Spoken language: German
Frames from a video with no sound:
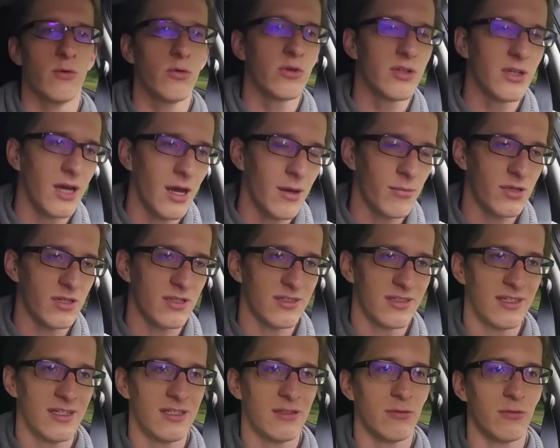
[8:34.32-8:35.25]
rote Ampel
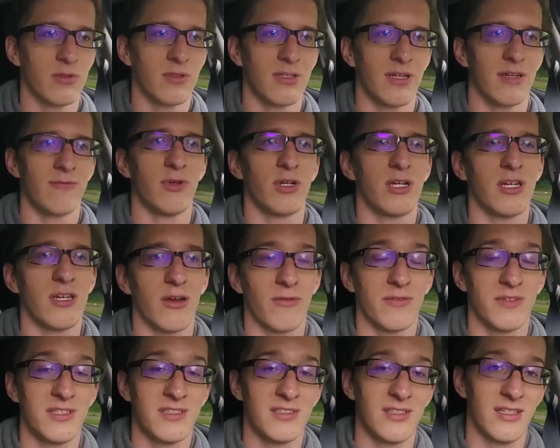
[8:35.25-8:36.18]
sieht und dann wirklich
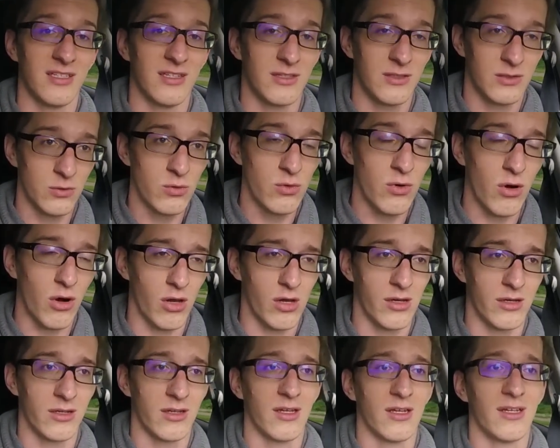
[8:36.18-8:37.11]
auf diese
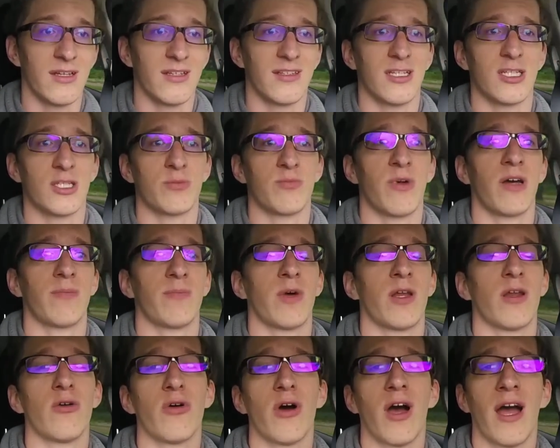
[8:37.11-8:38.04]
hinzurollt, dann spart
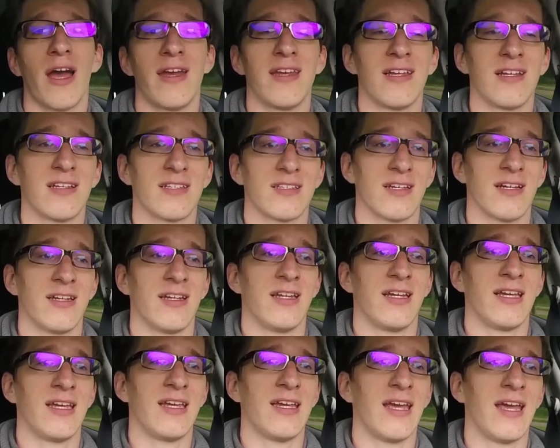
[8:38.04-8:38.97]
man auch einiges an
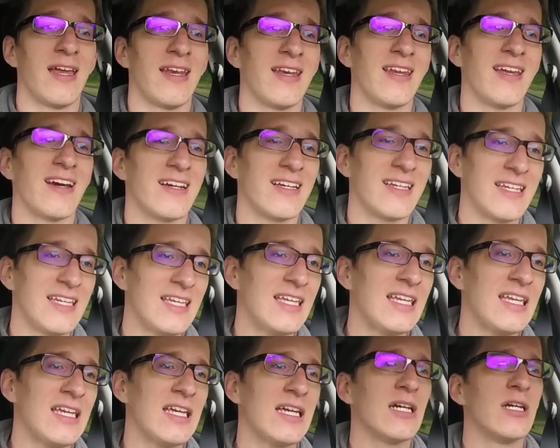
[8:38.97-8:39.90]

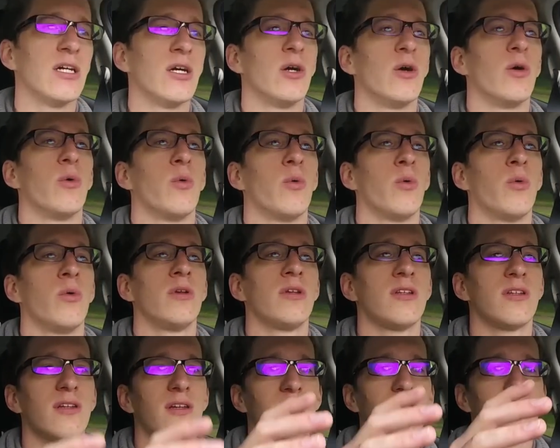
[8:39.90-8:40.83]
Energie
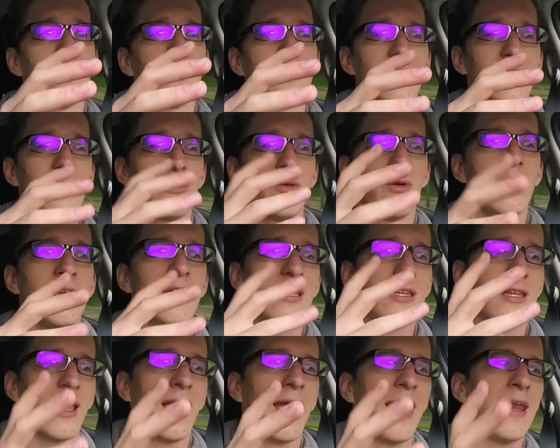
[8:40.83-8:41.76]
und
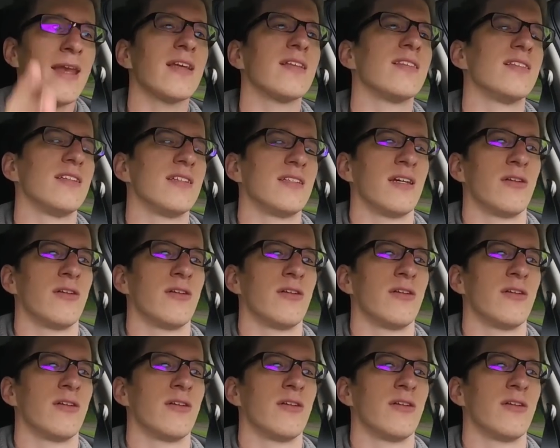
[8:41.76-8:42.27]
natürlich ändert sich